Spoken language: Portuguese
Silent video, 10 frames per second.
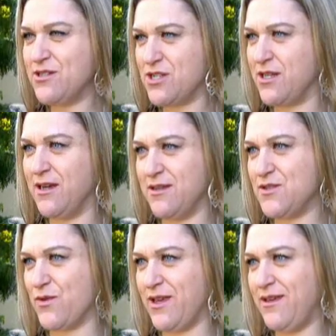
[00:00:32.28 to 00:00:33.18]
antiga.
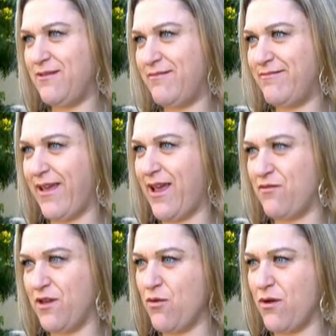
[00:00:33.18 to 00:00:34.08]
Isso aí tem a
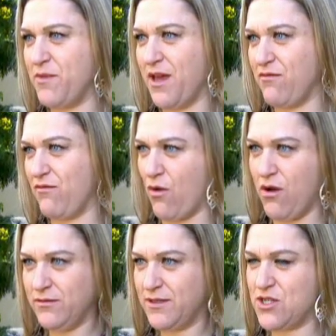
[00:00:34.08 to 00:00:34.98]
ver com a minha
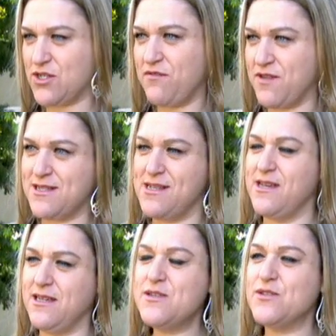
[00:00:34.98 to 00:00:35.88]
avó, que já
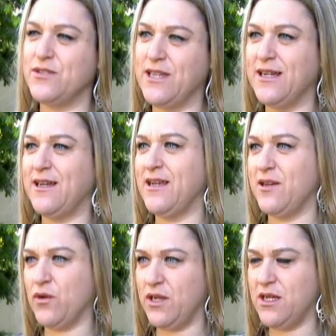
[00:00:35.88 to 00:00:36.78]
fazia isso, né? Ela
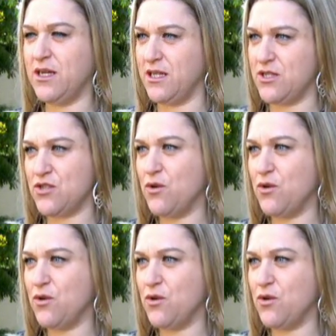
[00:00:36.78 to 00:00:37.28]
recolhia cães